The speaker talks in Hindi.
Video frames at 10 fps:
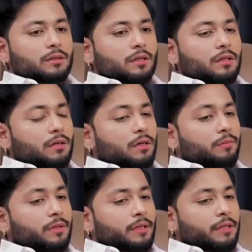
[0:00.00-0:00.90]
सर
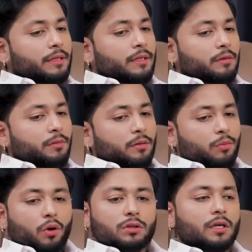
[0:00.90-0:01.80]
मदर की तबीयत
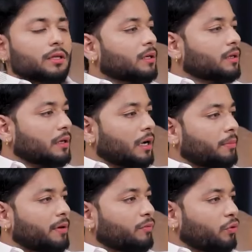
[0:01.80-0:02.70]
बहुत ज़्यादा
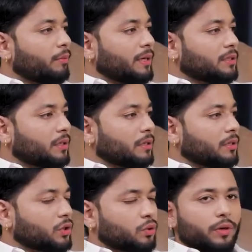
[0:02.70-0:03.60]
ख़राब है वो मेजर
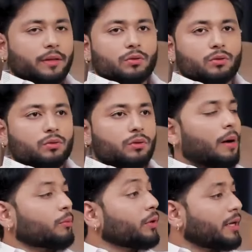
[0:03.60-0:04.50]
इशू है तो
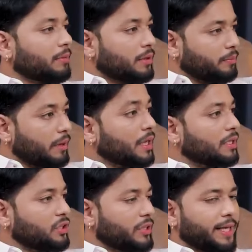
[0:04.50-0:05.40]
आप उन्हें एक बार मिल
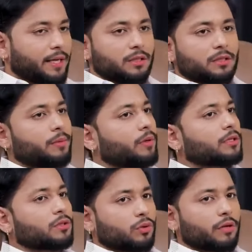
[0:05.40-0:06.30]
लीजिए देख लीजिए वो
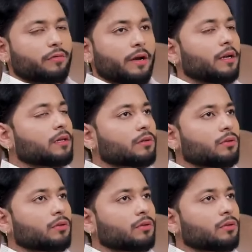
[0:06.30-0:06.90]
इट्स ओके फाइन